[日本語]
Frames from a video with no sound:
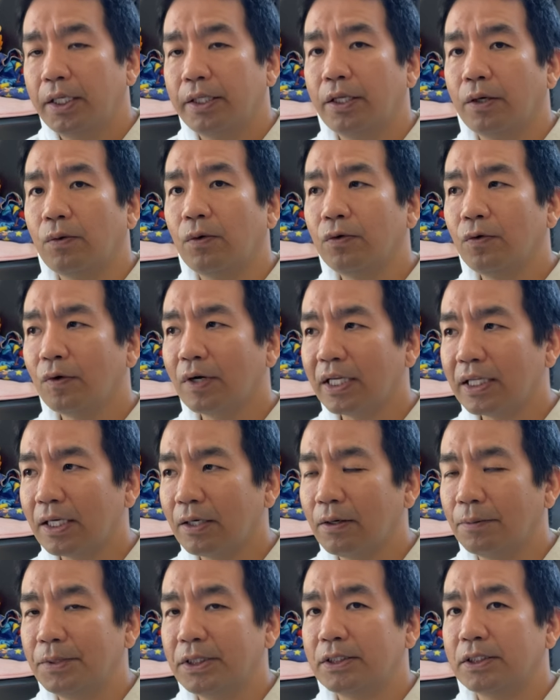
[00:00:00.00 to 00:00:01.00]
で、この方
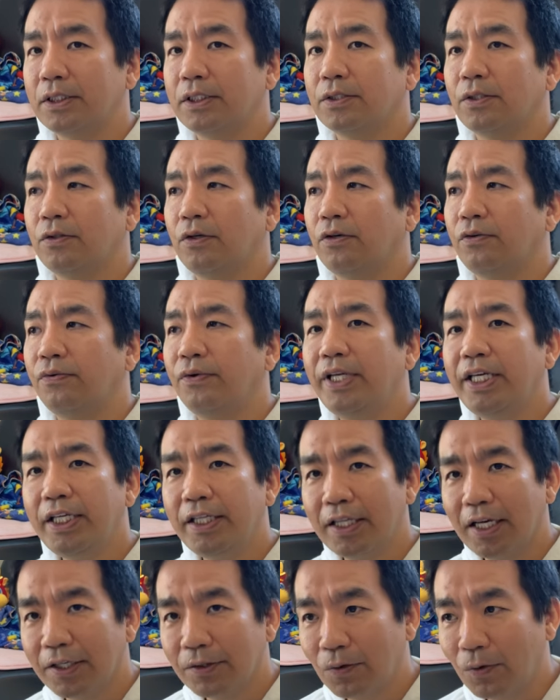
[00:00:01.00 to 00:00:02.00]
は別にその
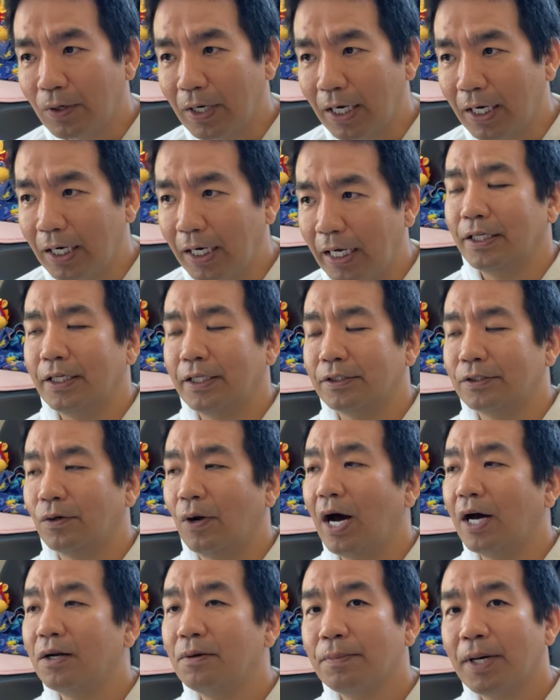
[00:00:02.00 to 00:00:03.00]
フリーターとか、そ
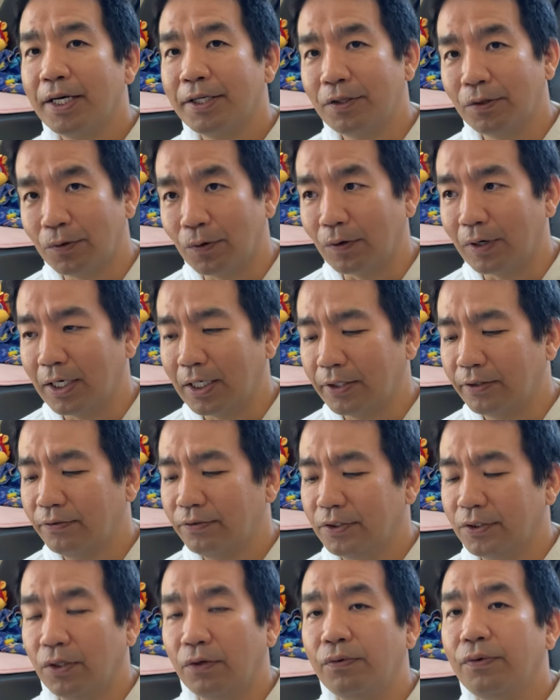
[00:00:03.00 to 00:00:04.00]
のアルバイトとか、
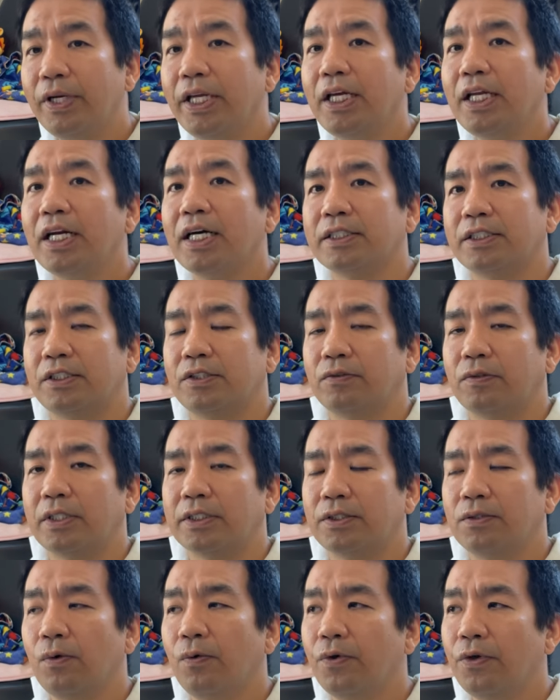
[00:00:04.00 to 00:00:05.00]
そのフリーランスとか
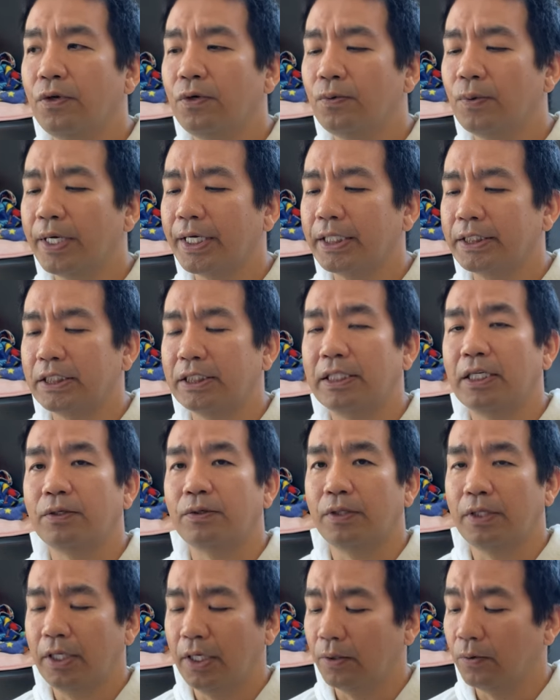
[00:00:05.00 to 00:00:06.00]
そういうわけじゃなく
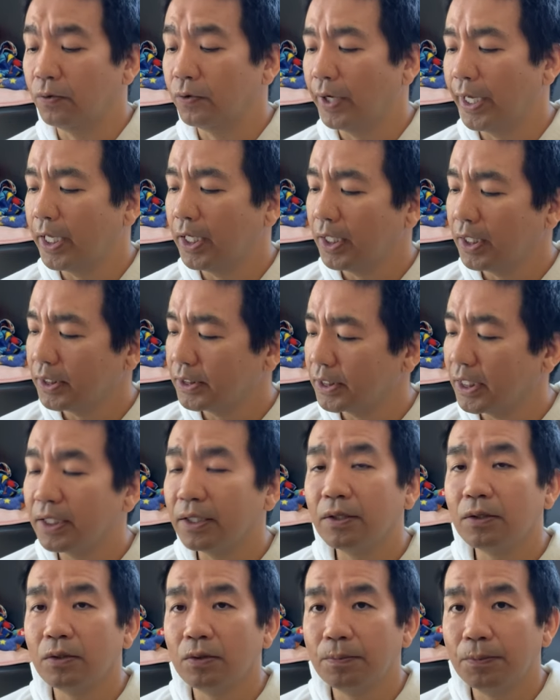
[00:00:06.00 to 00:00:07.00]
て、この
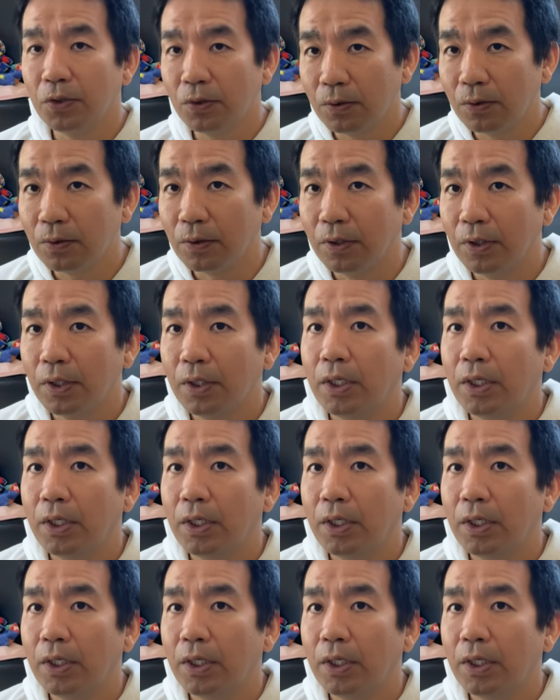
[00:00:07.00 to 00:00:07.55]
エージェントも、